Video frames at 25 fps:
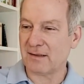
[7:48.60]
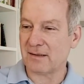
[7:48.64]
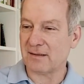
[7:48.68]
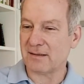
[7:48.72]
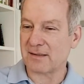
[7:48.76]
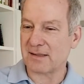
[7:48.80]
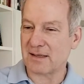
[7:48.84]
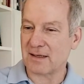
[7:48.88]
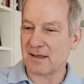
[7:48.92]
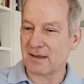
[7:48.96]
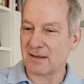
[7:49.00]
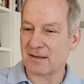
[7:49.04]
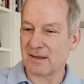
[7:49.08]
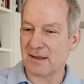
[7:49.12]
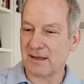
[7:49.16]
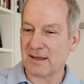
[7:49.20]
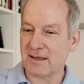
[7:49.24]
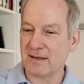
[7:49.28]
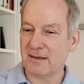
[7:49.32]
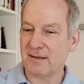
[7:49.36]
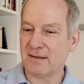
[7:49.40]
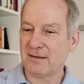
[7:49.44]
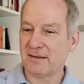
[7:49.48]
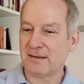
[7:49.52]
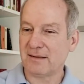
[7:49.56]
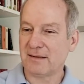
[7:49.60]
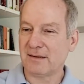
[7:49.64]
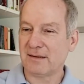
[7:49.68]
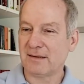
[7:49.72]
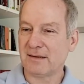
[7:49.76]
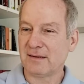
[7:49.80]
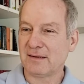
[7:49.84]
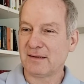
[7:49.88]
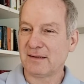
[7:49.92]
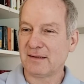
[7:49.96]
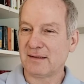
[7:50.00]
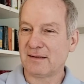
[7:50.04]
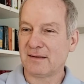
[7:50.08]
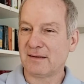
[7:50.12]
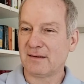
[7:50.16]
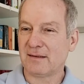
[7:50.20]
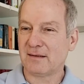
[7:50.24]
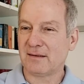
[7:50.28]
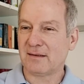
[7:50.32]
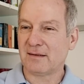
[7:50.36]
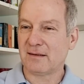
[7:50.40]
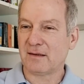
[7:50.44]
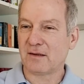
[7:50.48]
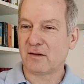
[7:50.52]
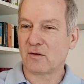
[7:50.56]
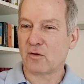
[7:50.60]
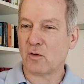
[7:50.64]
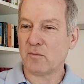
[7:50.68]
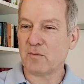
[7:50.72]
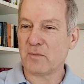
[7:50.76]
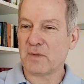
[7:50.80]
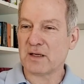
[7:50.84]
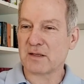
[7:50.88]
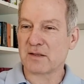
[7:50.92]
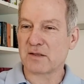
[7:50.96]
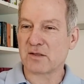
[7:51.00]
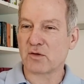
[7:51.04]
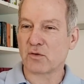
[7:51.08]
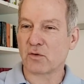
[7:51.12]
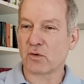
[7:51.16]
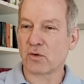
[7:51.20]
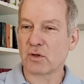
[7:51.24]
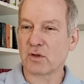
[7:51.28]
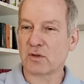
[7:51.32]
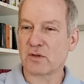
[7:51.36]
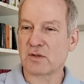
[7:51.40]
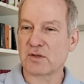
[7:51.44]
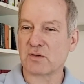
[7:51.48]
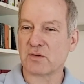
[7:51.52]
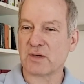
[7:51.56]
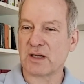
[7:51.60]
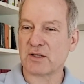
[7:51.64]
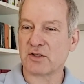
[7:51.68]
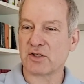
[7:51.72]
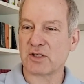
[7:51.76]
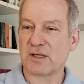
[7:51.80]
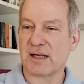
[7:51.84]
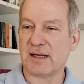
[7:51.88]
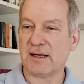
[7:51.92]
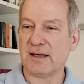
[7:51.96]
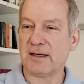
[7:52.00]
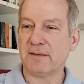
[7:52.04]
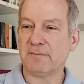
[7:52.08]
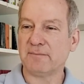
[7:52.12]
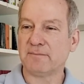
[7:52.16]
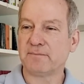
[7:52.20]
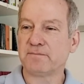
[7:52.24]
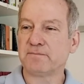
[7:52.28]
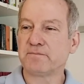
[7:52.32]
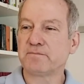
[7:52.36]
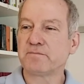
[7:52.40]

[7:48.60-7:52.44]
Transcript: sagt er, kommt er zurück zu der Stelle,